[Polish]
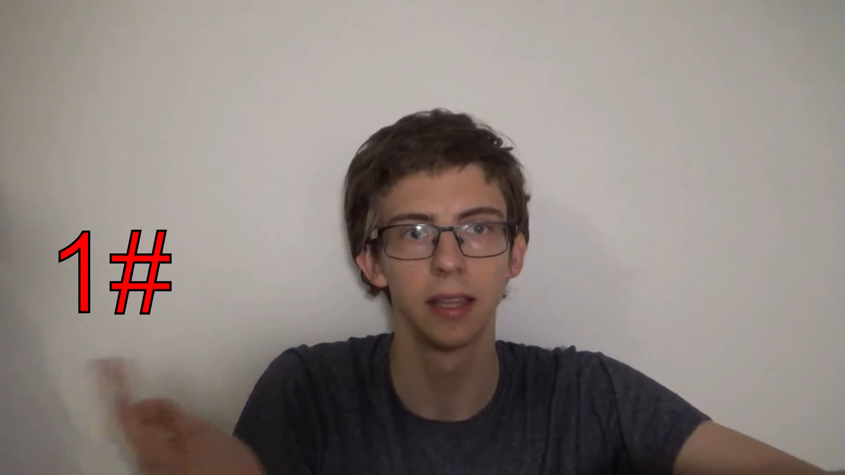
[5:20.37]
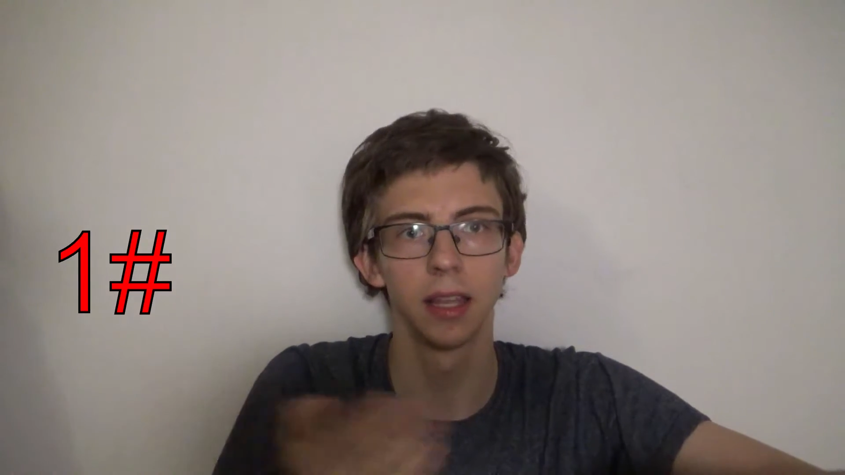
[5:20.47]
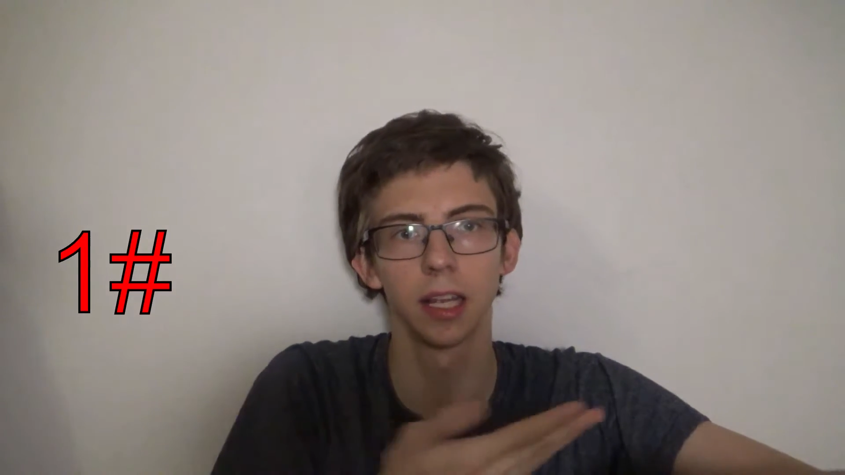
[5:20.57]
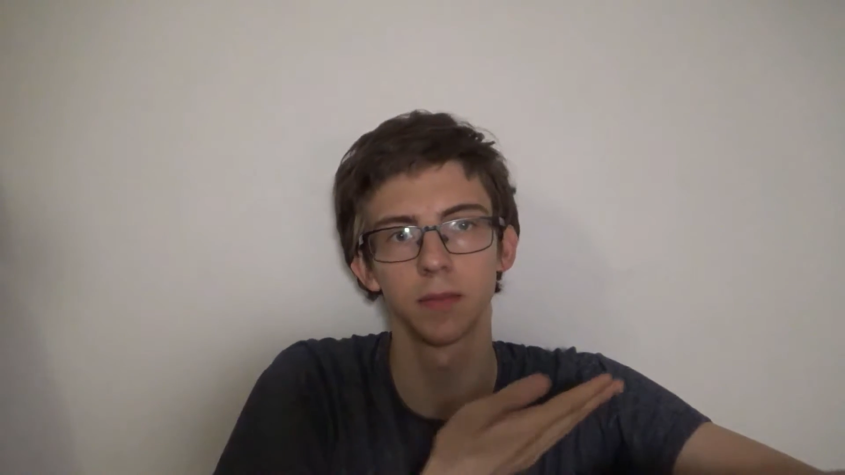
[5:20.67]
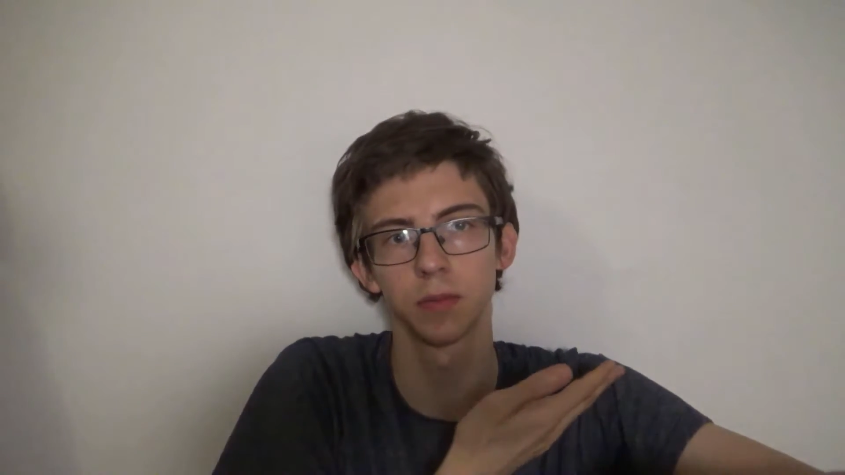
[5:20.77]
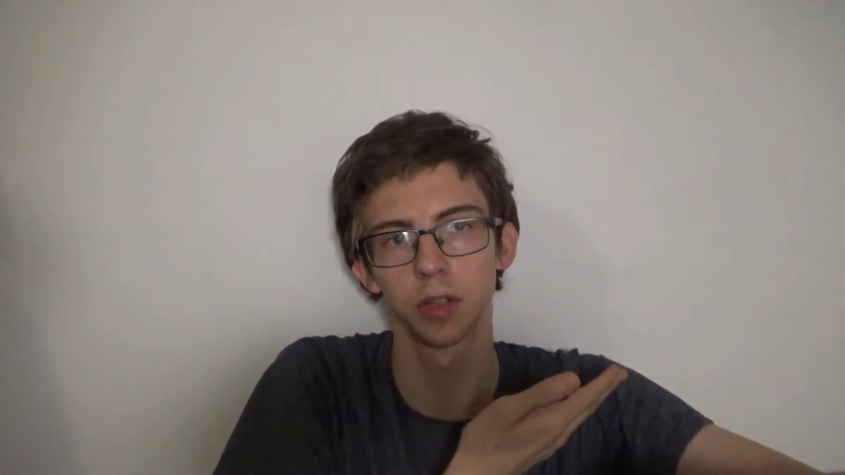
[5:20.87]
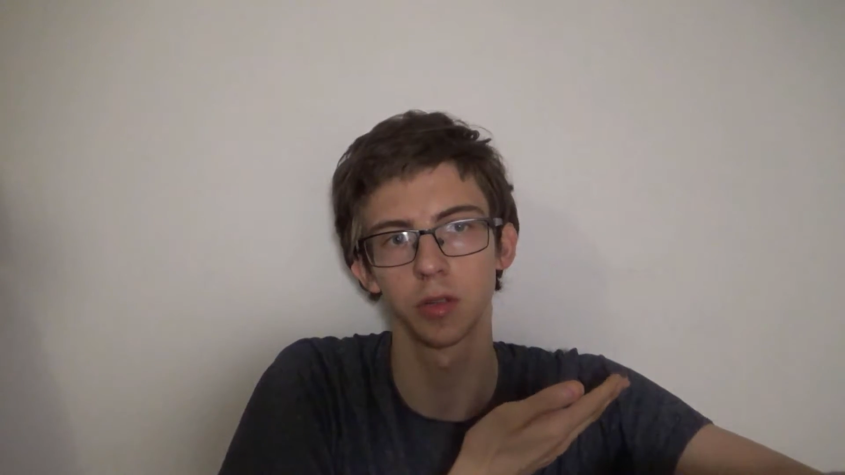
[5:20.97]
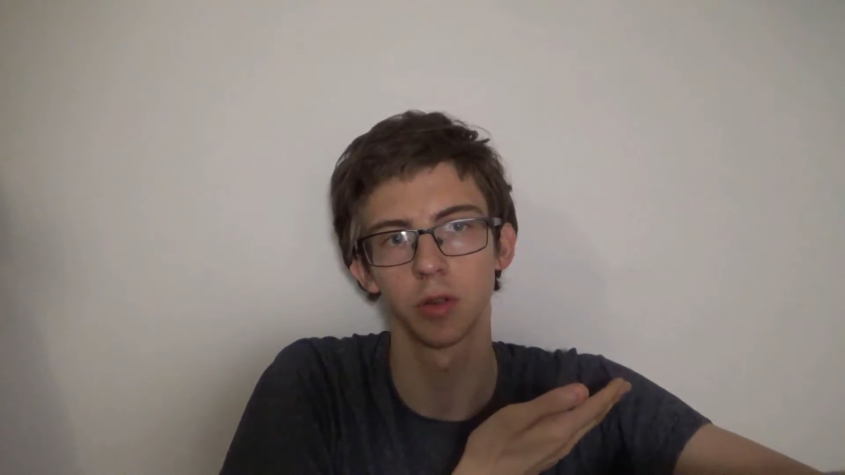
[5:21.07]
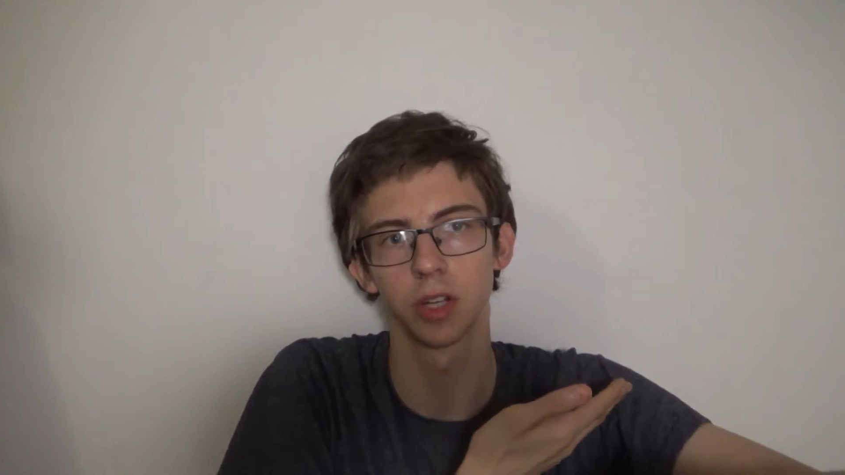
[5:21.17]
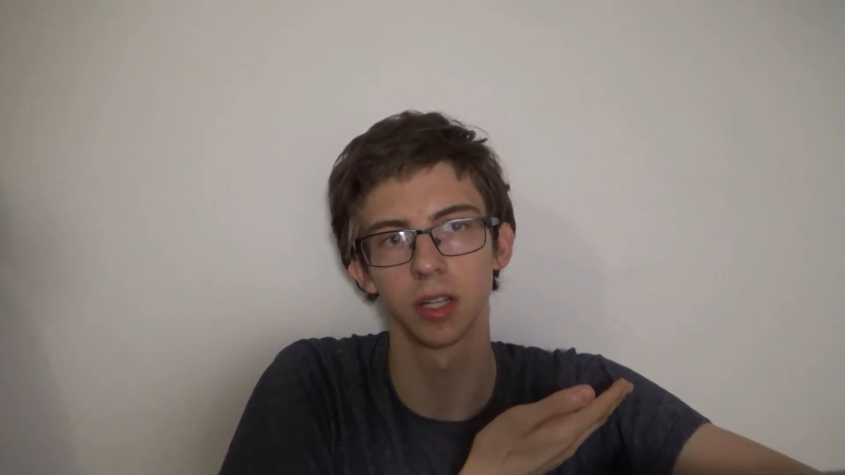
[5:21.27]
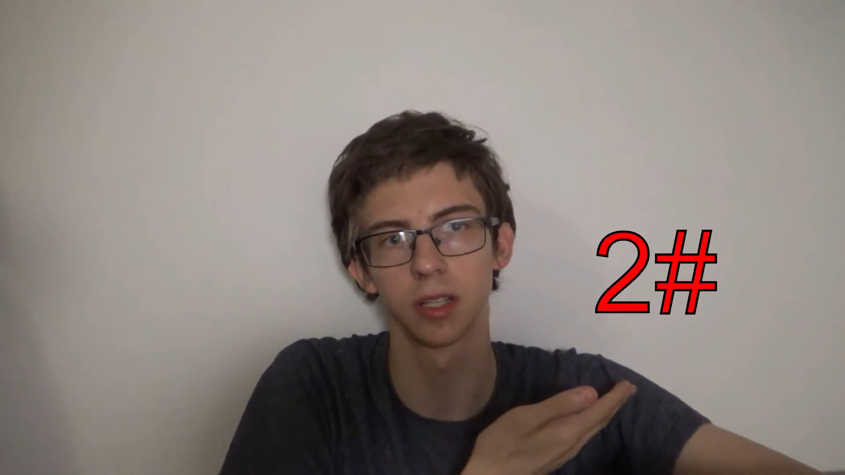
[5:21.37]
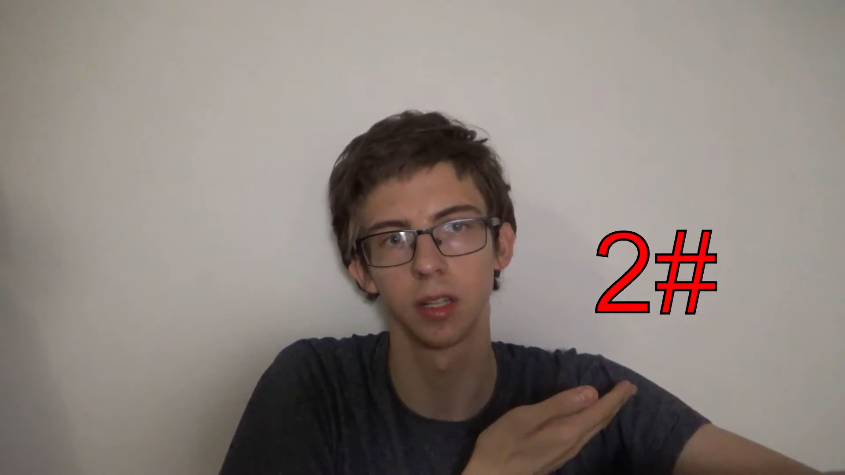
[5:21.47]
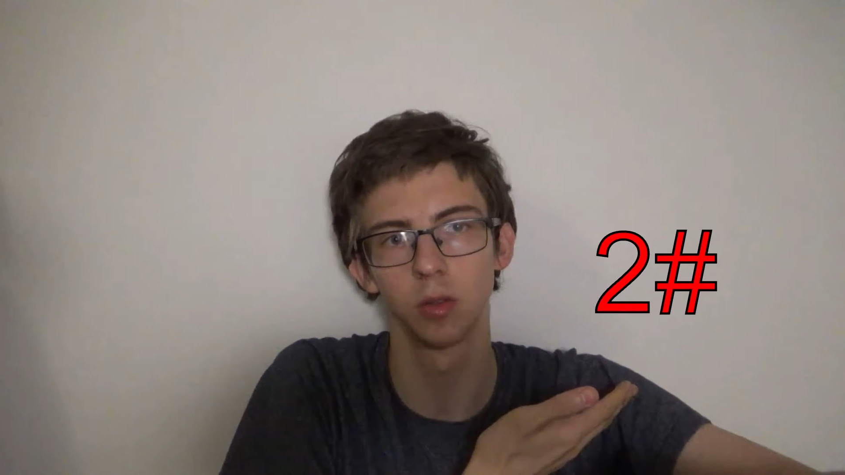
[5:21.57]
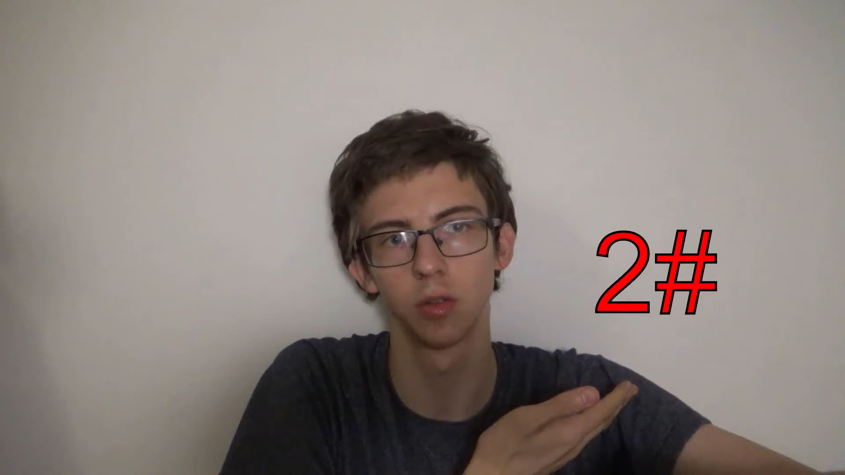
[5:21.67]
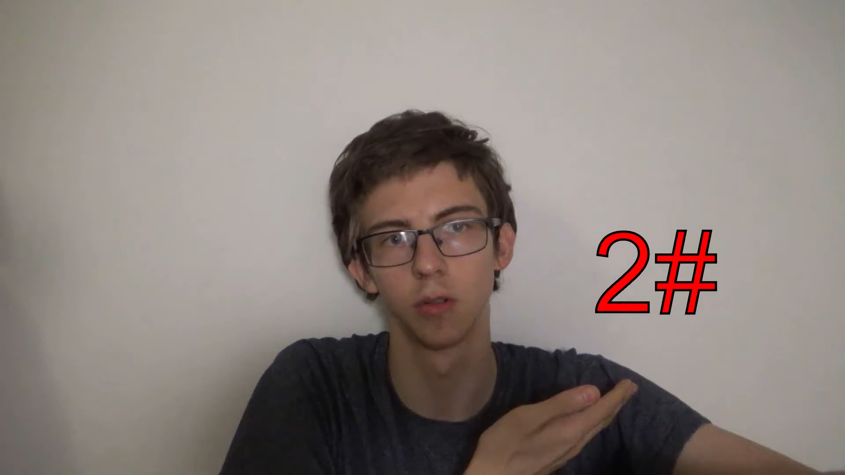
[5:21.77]
Teraz przeszło czas
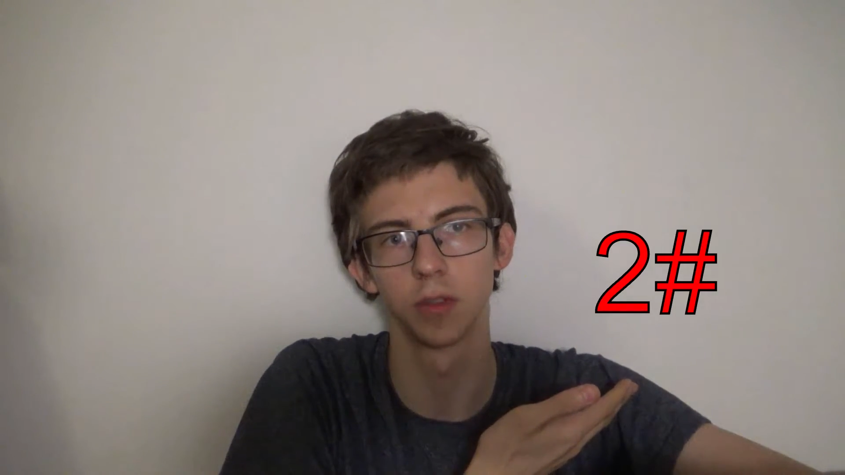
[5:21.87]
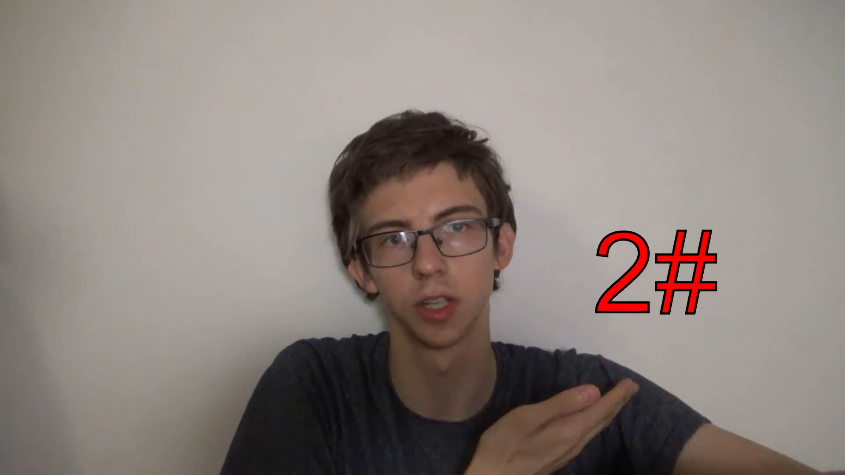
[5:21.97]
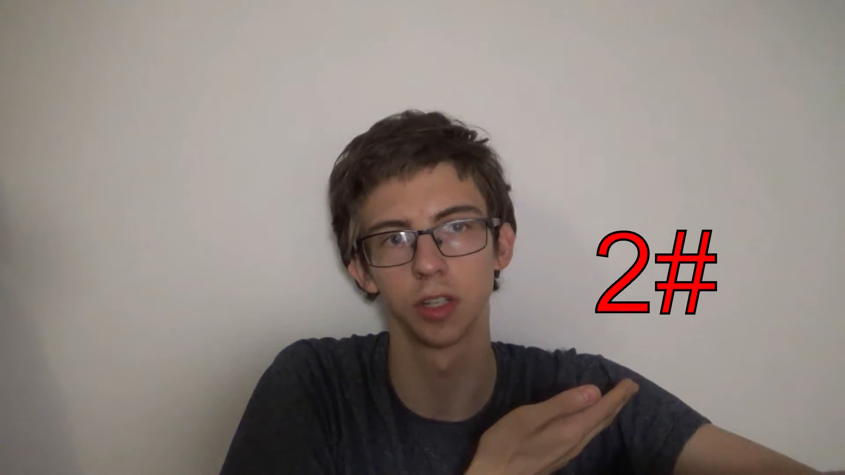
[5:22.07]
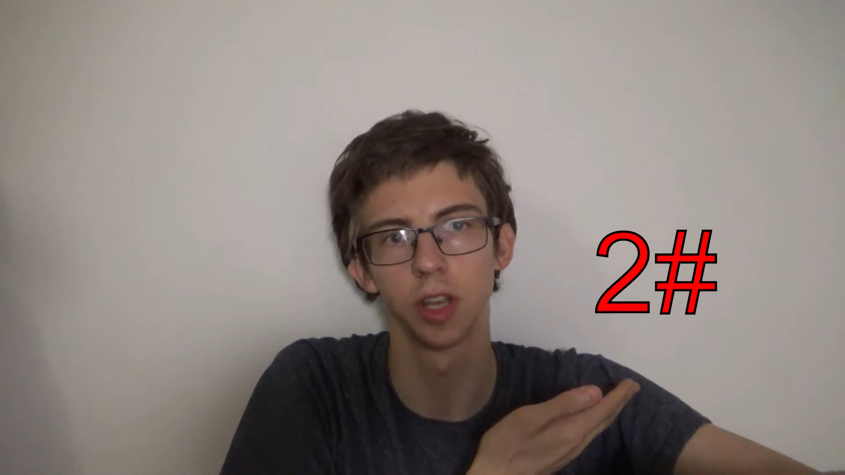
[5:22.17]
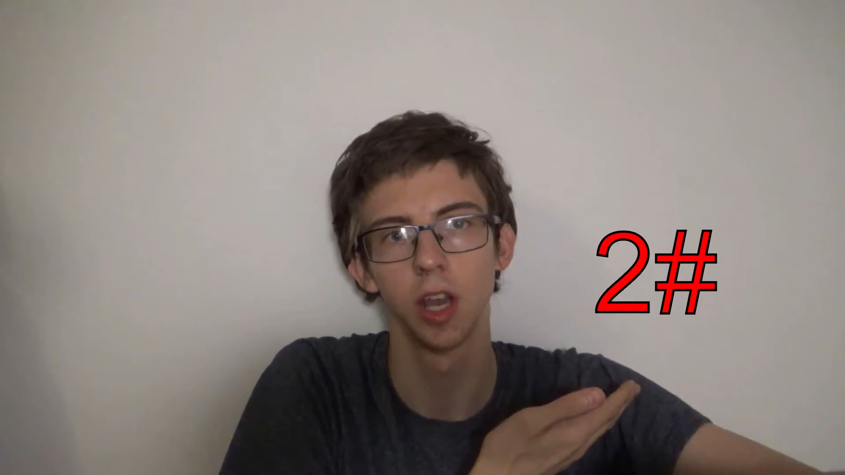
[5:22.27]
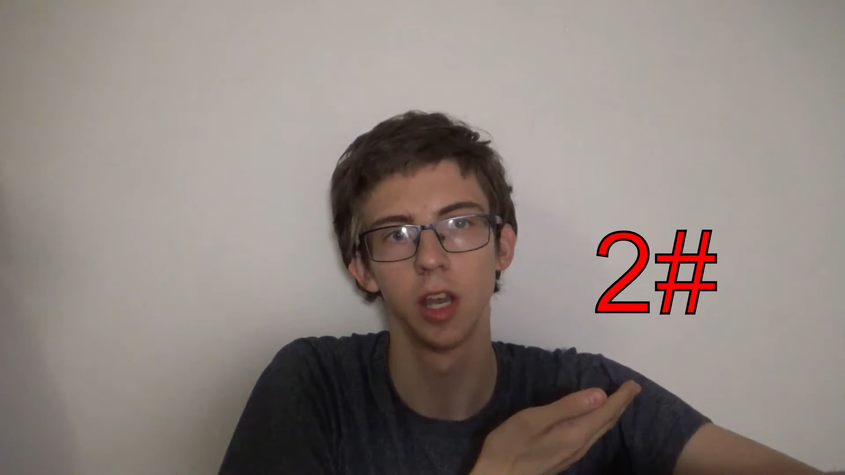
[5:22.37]
na drugą część.